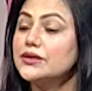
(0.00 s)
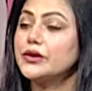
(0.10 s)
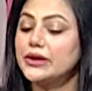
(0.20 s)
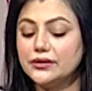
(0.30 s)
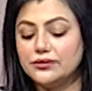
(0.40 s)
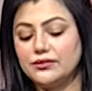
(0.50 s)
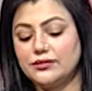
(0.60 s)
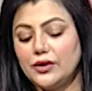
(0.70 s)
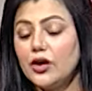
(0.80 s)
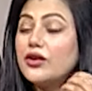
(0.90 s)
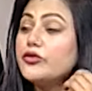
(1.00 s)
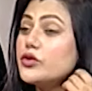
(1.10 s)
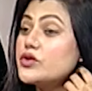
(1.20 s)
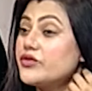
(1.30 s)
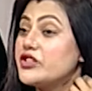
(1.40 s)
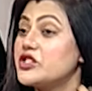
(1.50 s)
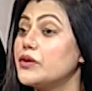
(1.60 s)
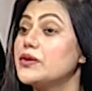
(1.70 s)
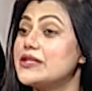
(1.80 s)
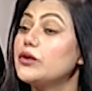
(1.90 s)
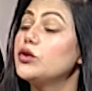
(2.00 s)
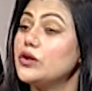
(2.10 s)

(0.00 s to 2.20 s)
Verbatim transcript: ওকে আর ফ্রুটস ভেজিটেবলস এগুলো